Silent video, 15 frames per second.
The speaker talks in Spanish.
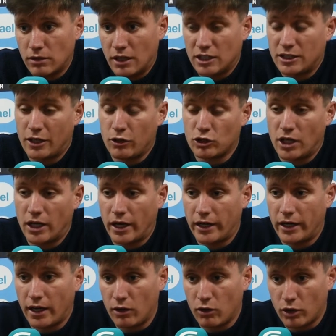las que nos han
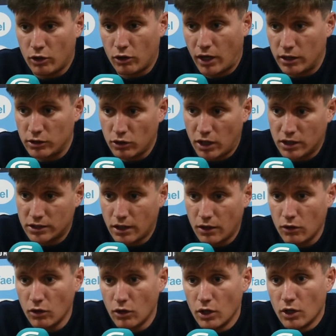generado creo que Aitor ha
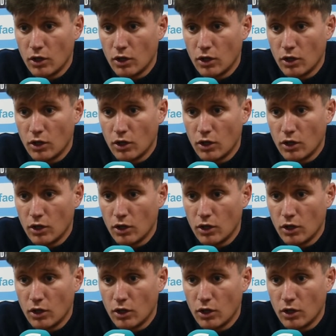estado